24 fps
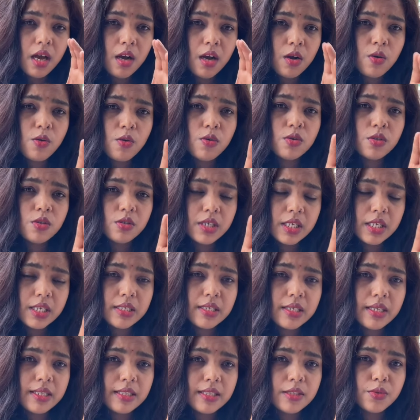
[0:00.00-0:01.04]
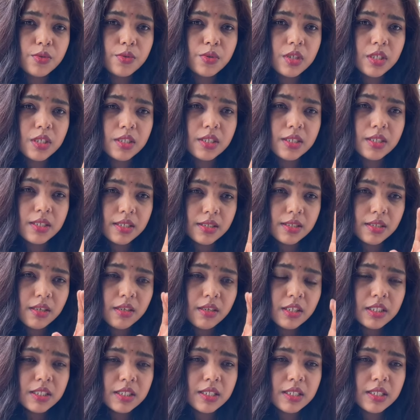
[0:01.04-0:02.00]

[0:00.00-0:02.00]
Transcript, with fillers: అకౌంట్ డీటెయిల్డ్ ఉంటుంది కదా